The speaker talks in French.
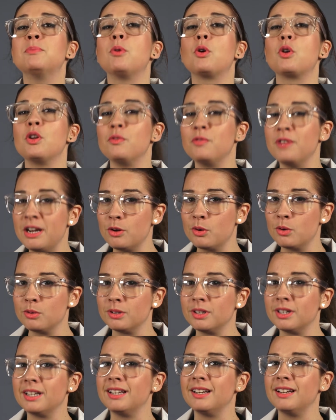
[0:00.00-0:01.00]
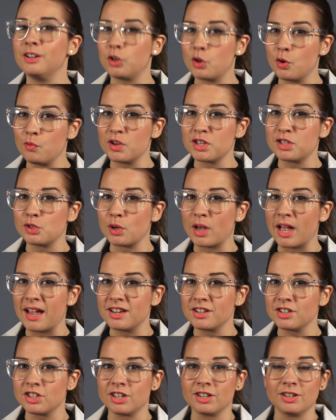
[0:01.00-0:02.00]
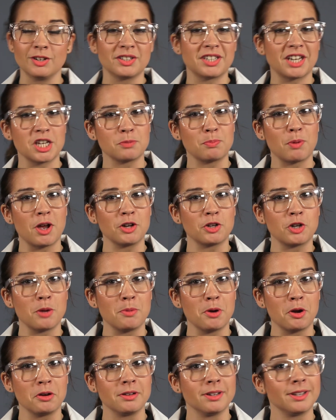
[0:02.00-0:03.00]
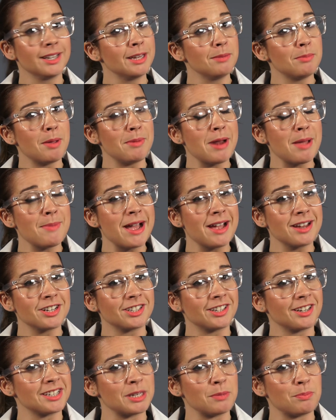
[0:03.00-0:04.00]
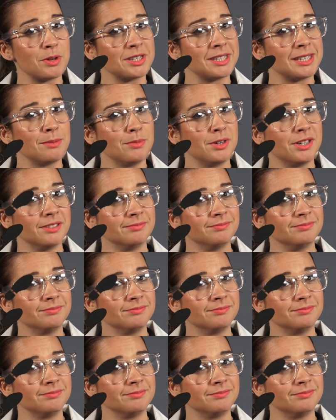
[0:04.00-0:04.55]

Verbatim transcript: pour le vélo, le covoiturage, le transport en commun et même la marche quand c'est possible.